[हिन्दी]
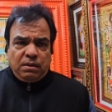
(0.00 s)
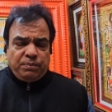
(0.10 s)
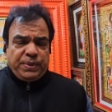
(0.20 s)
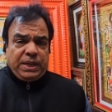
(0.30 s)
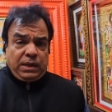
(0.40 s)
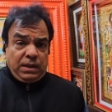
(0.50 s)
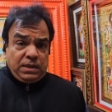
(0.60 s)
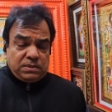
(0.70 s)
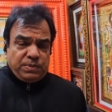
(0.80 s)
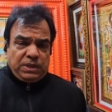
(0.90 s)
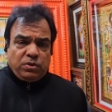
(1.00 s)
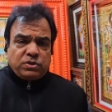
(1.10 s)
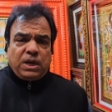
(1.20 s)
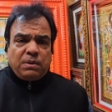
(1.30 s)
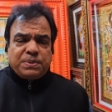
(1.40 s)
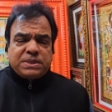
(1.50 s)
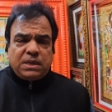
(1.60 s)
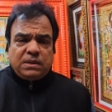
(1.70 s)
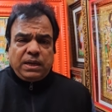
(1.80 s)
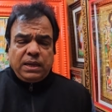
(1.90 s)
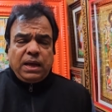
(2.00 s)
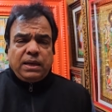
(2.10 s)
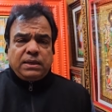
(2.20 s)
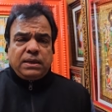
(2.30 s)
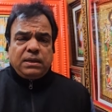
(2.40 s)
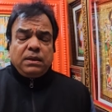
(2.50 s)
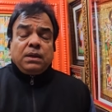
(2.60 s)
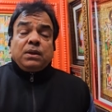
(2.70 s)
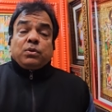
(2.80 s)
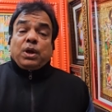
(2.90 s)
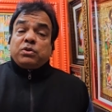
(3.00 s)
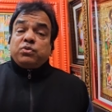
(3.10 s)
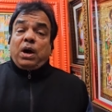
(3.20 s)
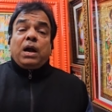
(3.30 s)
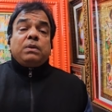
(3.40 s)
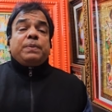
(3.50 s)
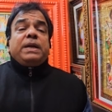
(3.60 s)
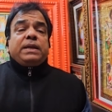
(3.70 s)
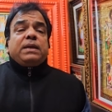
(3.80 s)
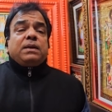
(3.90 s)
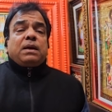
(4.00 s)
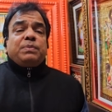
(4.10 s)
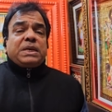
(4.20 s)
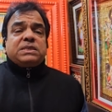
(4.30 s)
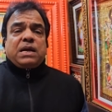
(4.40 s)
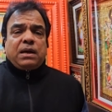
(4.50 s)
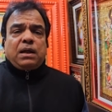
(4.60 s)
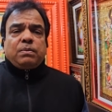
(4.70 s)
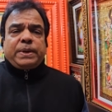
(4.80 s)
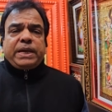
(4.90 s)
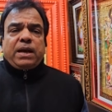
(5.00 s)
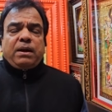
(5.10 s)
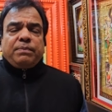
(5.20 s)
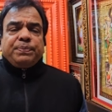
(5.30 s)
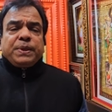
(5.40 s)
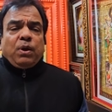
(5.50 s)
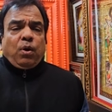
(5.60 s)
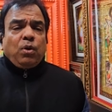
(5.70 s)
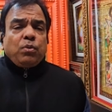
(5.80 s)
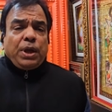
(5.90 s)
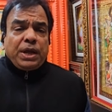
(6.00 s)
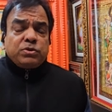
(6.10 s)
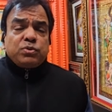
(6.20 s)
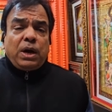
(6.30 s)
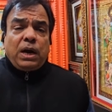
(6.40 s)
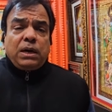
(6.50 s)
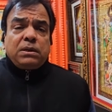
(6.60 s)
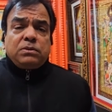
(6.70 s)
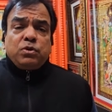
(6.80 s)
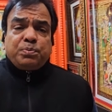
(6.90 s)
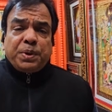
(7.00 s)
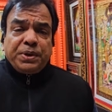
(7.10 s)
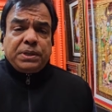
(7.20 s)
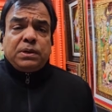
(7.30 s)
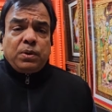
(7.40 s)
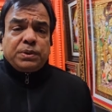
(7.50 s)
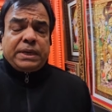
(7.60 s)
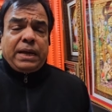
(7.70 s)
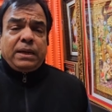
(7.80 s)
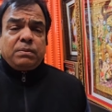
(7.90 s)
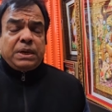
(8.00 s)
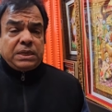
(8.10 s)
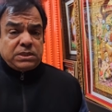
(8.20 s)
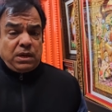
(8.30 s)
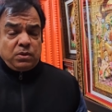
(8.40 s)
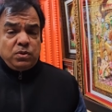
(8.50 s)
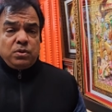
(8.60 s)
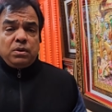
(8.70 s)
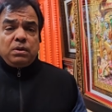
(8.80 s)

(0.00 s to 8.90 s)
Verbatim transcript: मैंने कहा नहीं इसमें तो सारे प्रसंग नहीं आएंगे तो 108 पेंटिंग का मैंने संकल्प लिया और 108 जो पवित्र होता है हमारे साधु